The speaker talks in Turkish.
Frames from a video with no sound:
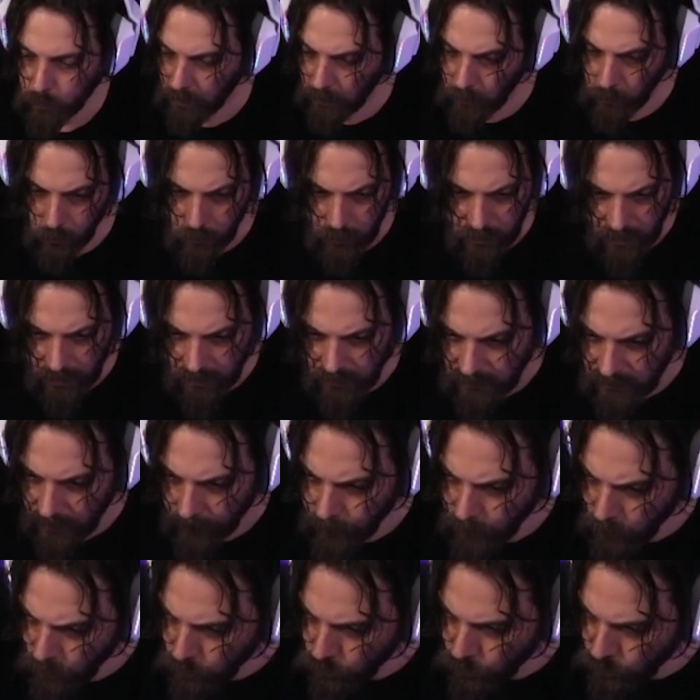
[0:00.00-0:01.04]
Ulan onun yanında
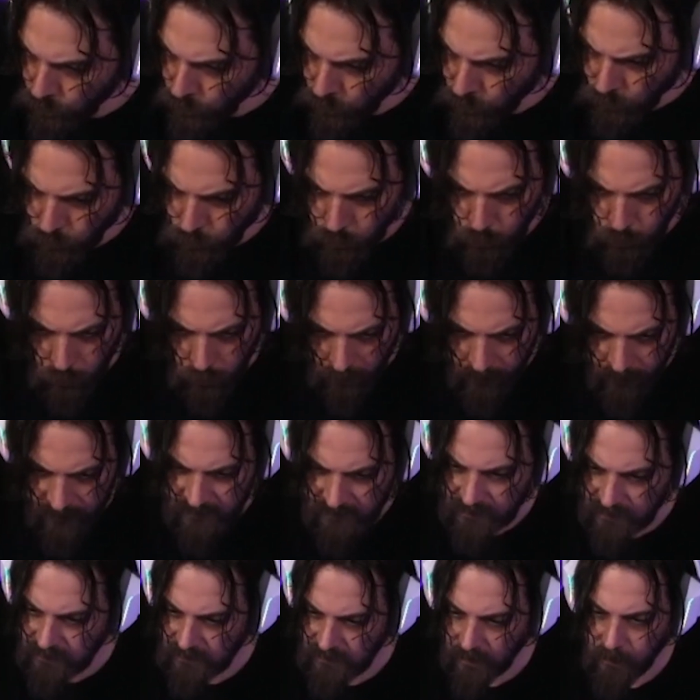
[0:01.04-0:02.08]
bir sürü sulama
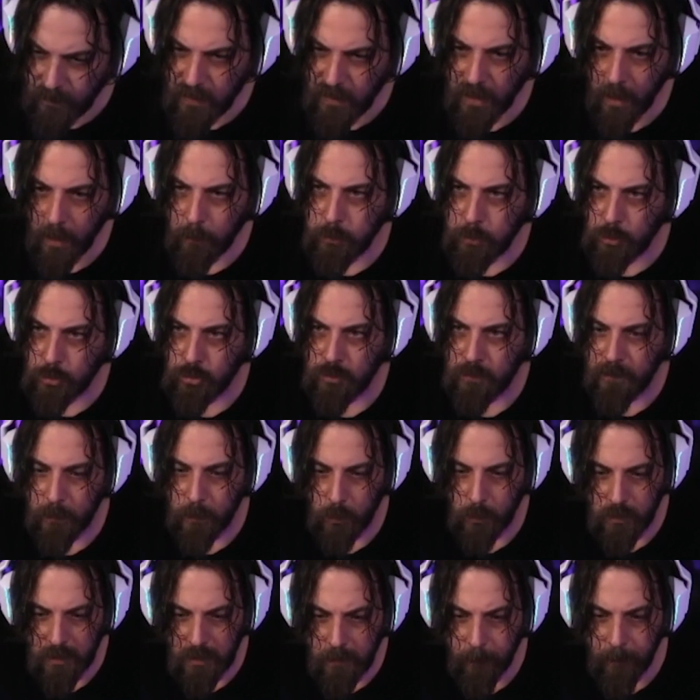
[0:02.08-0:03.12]
sistemi kablosu var
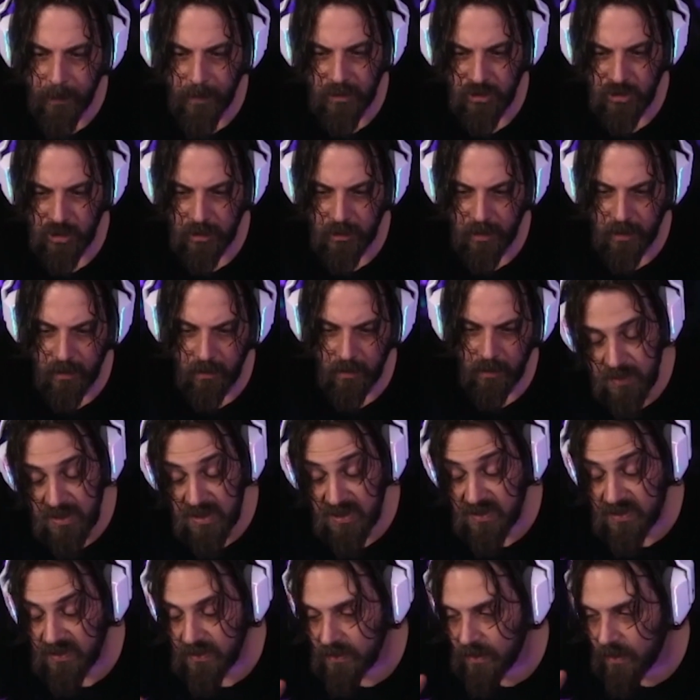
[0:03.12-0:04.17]
onları parçala. Bir
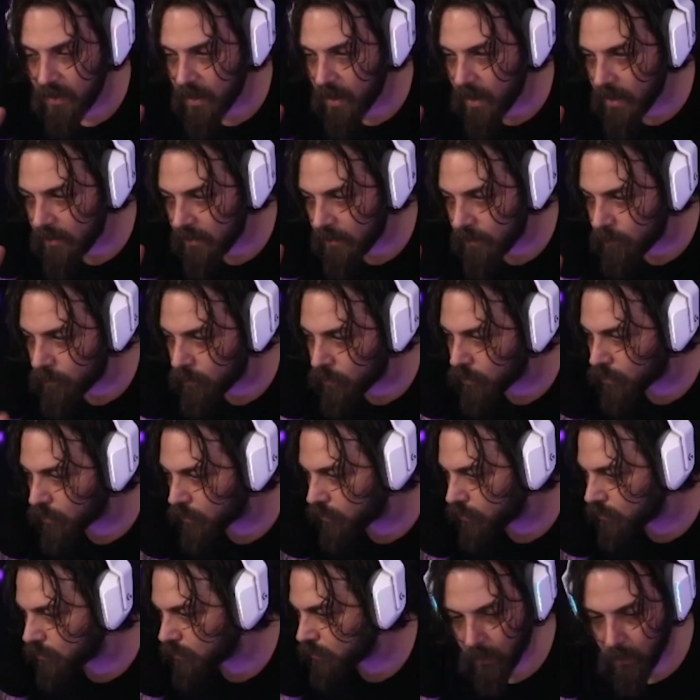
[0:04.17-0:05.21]
sinirlendim
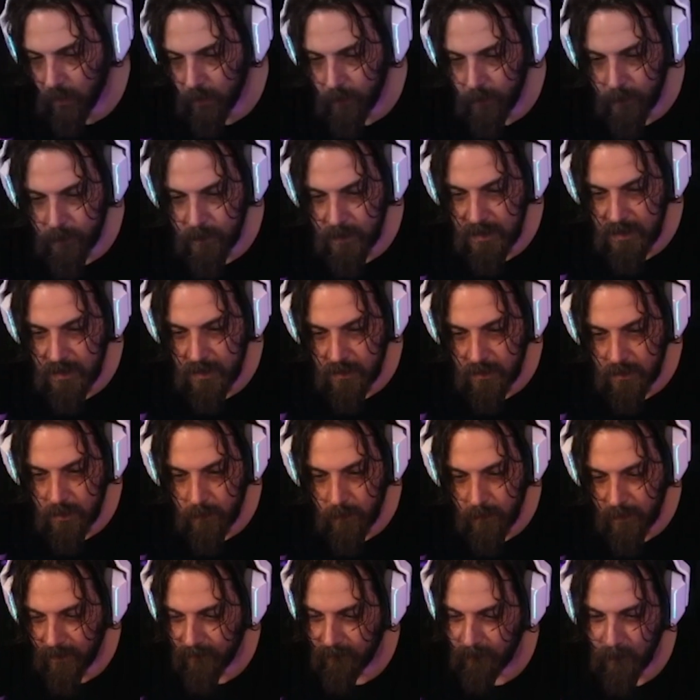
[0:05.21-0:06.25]
bugün. Abi bir gittim
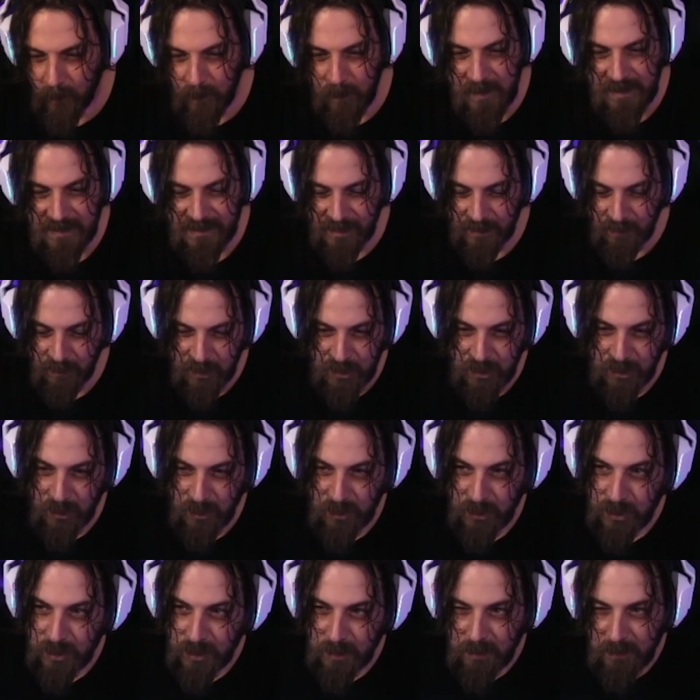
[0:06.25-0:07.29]
ev, bilgisayarın başına
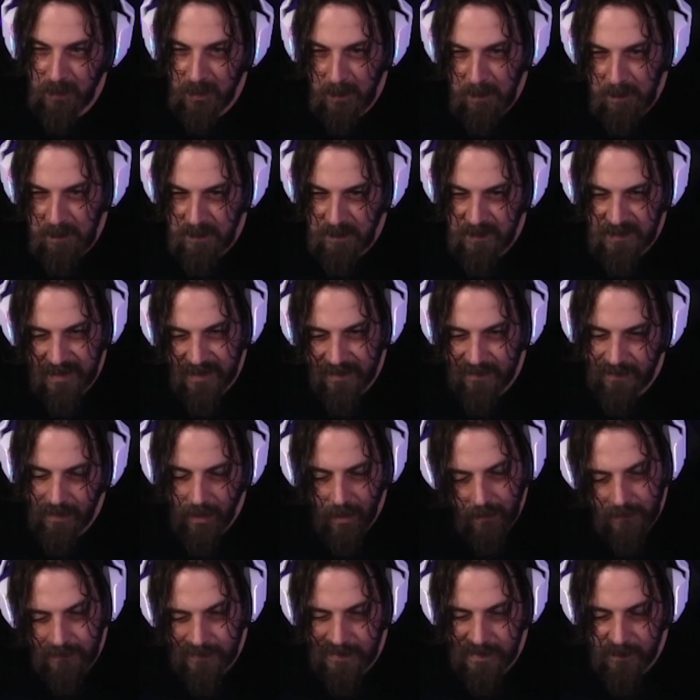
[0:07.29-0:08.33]
oturdum böyle yayına
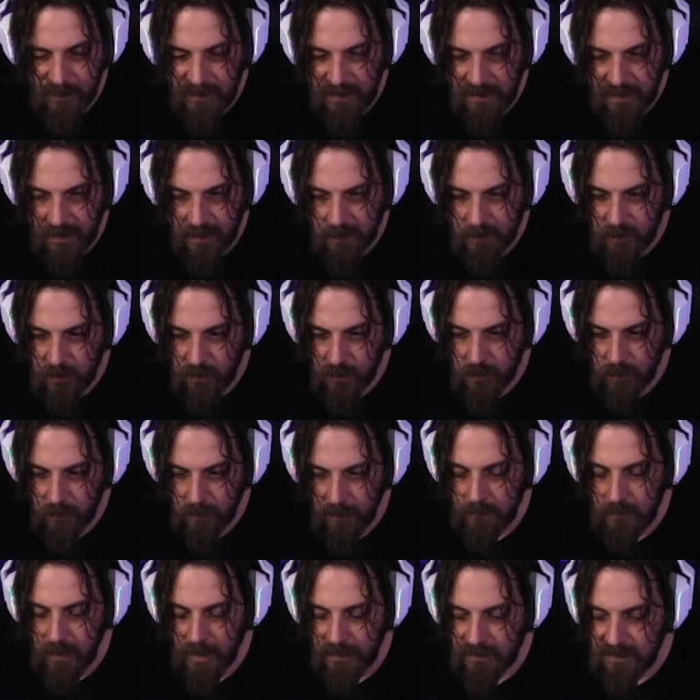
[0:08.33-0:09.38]
6 gibi girerim diyordum.
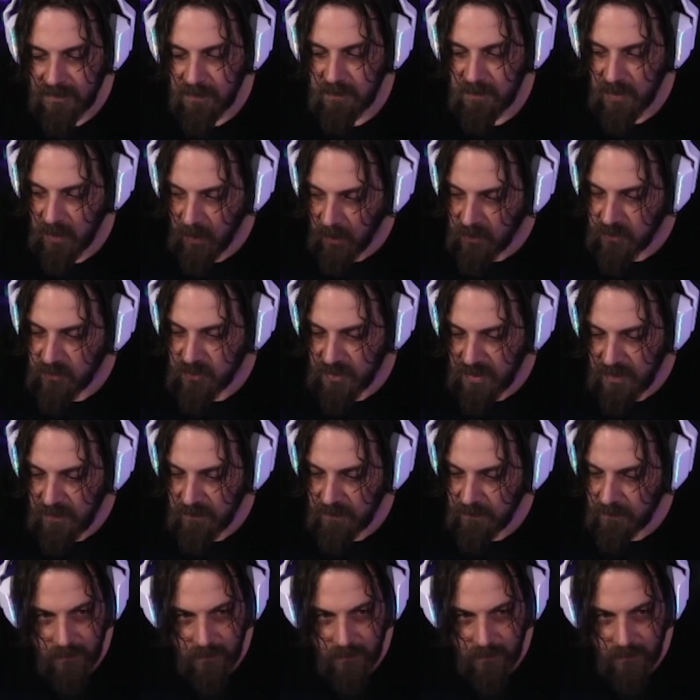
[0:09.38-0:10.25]
Ulan dedim bir oturayım